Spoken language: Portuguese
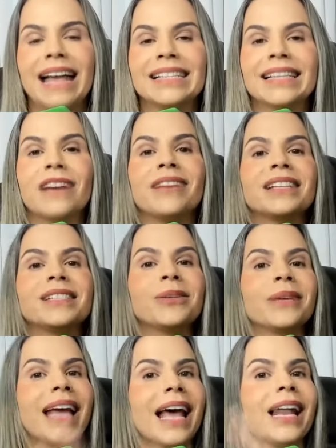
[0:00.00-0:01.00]
Essa é a
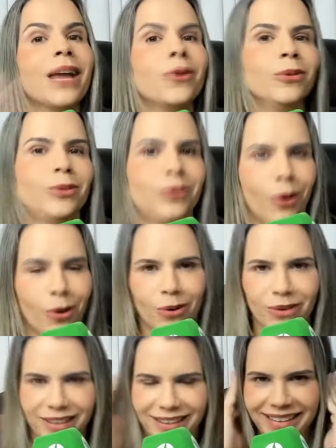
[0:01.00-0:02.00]
versão que ela
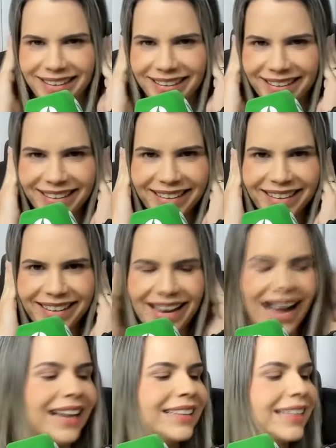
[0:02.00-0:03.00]
contou.
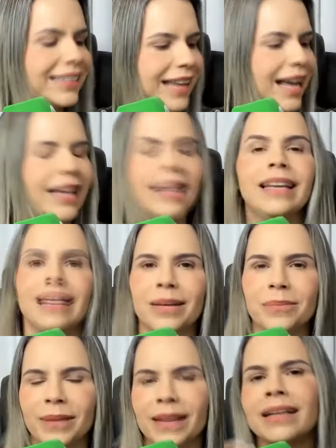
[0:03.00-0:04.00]
A gente até ri,
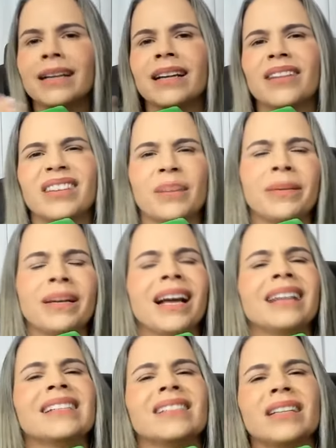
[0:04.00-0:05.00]
né? Porque a gente tem que levar na
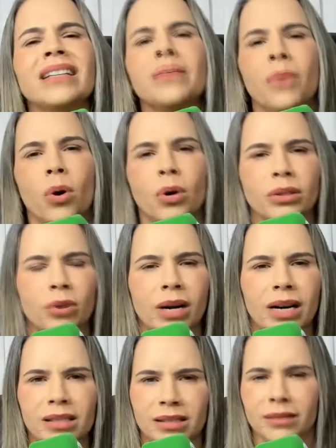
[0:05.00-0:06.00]
brincadeira, senão a gente morre do
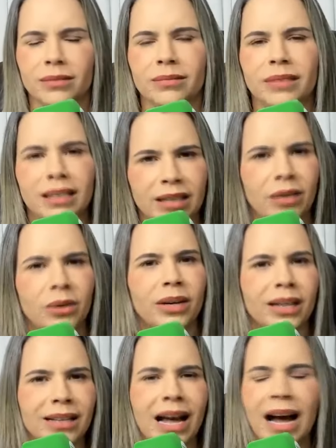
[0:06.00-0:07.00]
coração. Porque tem
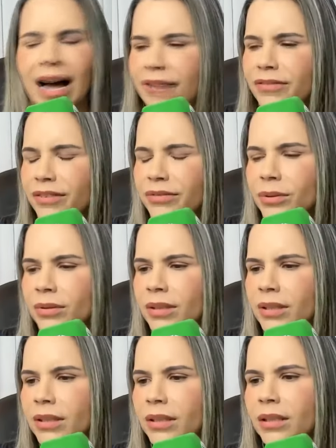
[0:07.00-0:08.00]
hora que dá raiva, viu?
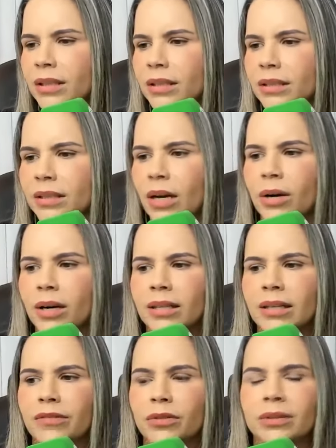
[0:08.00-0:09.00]
Tem hora
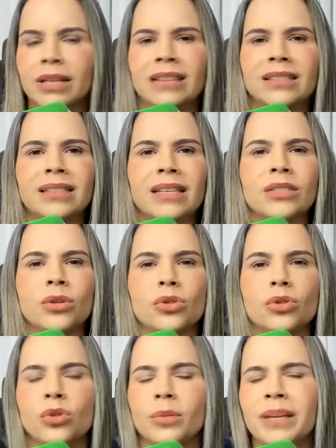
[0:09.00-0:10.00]
que dá vontade de dizer assim, ó,
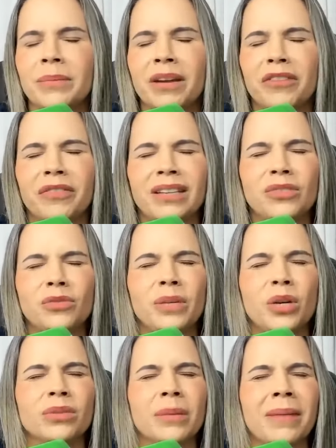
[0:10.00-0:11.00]
some da minha frente, não
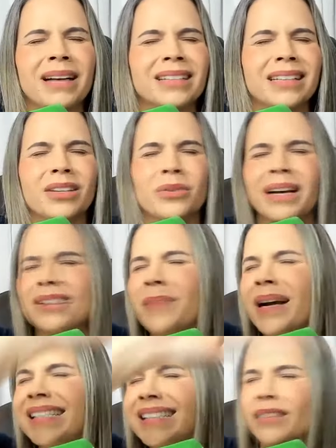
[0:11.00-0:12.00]
me conta mais nada, que eu não
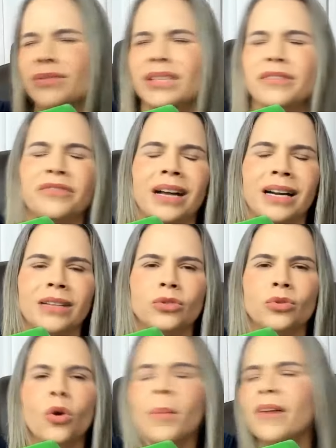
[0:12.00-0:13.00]
acredito mais nada que você fala.
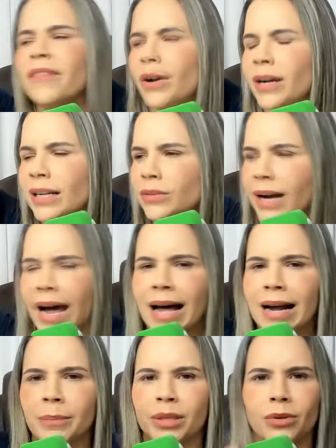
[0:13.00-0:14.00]
Toma vergonha na tua
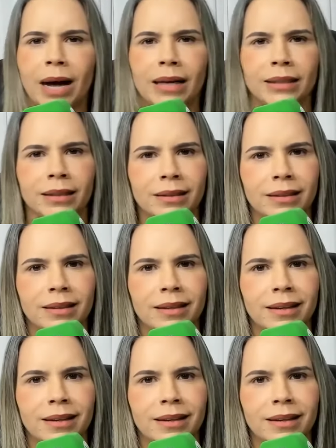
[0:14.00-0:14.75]
cara, abençoada.